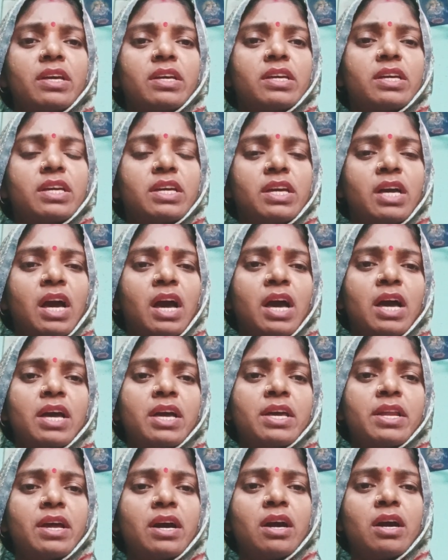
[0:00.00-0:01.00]
की
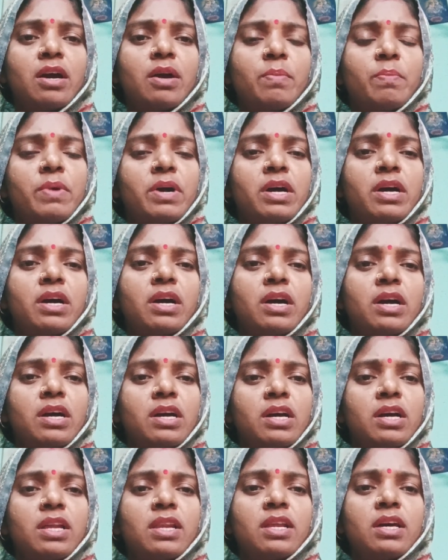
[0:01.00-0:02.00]
है राम
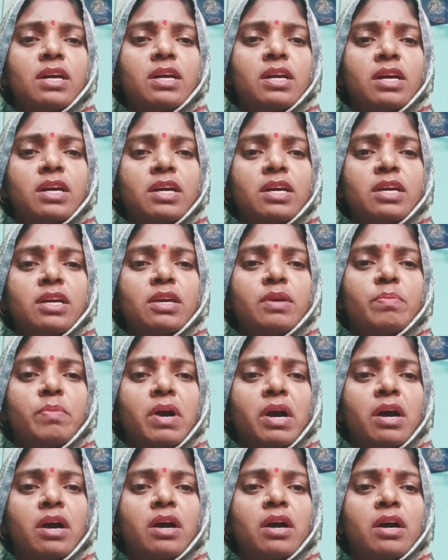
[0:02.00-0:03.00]
अकल गई
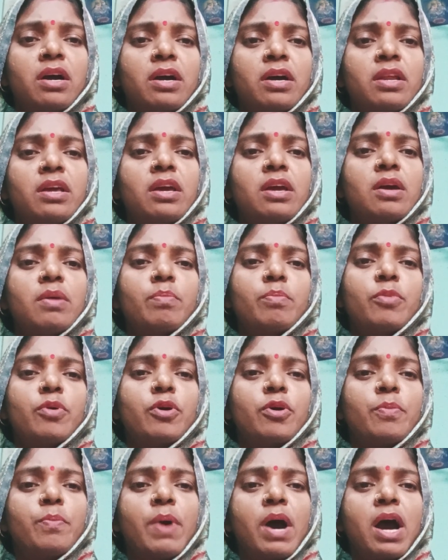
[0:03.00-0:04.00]
मार
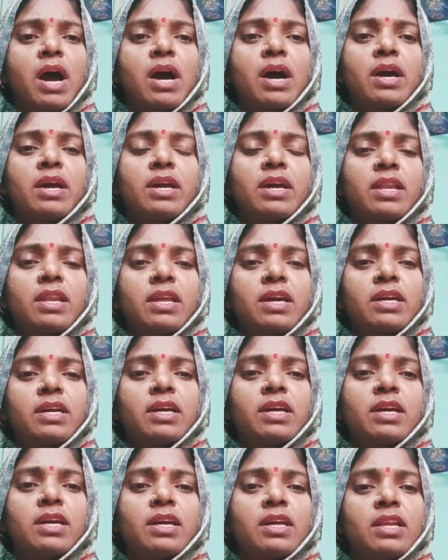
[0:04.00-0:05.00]
मोबाइल
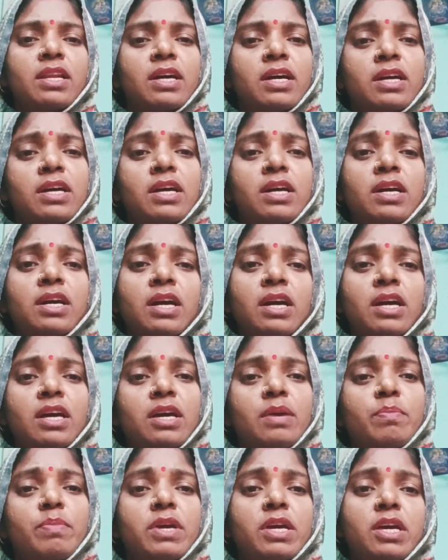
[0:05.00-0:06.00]
के लग गई
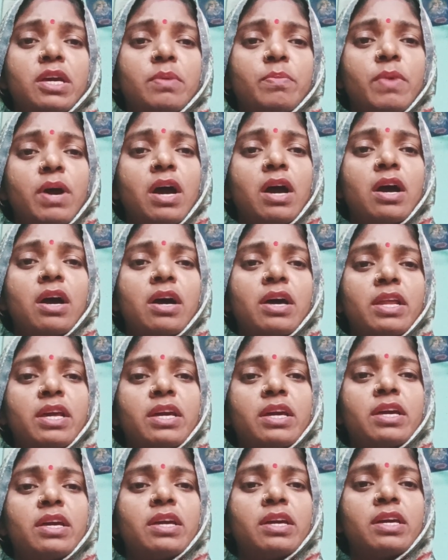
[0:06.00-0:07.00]

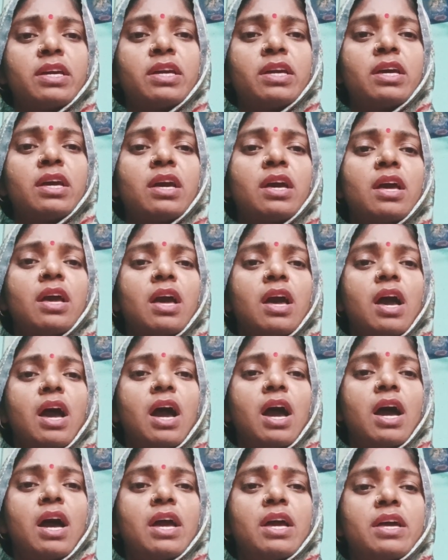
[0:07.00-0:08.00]
बीमारी की
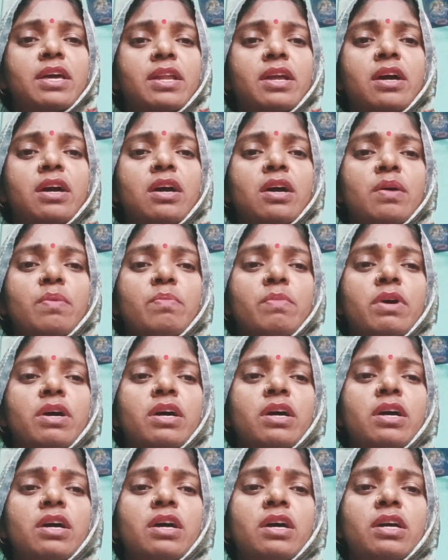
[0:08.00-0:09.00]
है राम
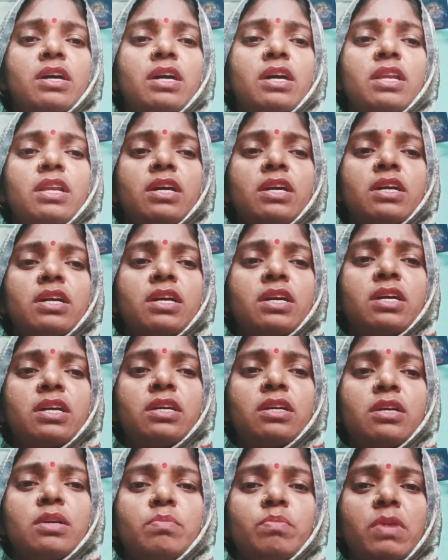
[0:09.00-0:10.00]
अकल
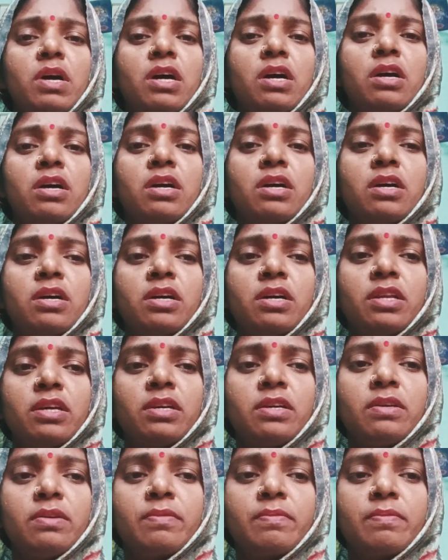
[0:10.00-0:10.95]
गई मारी